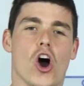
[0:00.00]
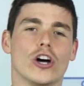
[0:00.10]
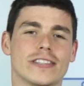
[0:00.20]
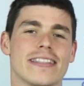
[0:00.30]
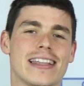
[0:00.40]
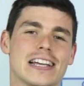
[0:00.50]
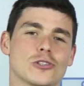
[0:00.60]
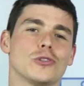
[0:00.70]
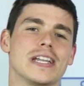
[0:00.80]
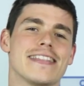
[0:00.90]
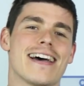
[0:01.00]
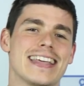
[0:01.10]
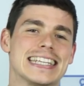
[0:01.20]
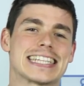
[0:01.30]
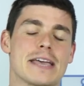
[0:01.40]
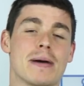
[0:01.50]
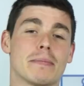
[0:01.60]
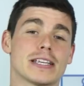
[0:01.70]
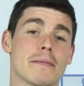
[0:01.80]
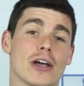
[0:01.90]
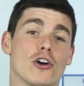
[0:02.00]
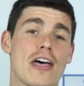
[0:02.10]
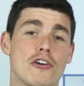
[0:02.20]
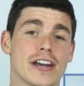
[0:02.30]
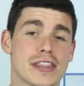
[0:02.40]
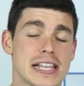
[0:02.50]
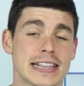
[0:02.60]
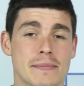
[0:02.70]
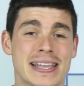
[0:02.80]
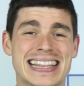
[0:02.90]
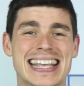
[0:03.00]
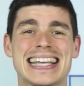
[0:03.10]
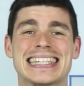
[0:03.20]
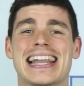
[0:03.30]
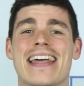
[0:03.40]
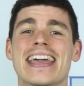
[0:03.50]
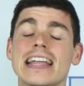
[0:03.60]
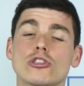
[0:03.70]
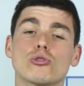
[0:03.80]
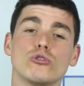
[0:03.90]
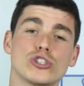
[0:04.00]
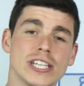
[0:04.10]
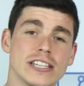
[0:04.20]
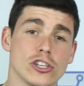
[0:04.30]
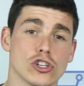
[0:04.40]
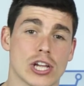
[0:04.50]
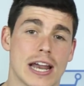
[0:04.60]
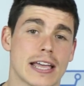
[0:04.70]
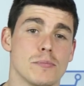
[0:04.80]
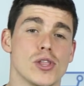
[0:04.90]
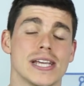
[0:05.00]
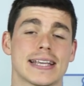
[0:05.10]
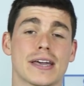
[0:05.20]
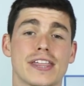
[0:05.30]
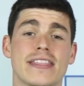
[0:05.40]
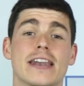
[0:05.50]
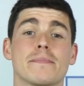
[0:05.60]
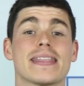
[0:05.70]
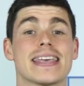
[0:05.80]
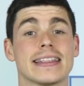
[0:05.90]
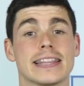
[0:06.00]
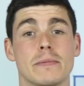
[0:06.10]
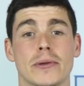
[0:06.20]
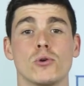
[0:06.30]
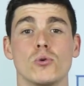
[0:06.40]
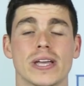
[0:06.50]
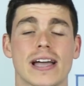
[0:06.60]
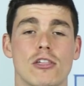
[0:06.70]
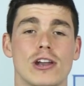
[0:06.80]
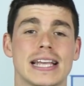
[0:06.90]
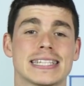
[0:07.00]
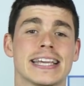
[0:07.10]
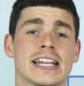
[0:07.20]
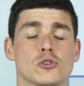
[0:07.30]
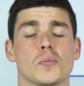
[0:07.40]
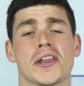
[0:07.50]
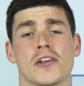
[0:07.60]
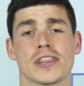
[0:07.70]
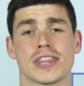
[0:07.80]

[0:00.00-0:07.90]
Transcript: Otra de las utilidades que Maps ha mejorado recientemente es la de tus sitios, a la que podéis acceder mediante el menú ubicado en la esquina superior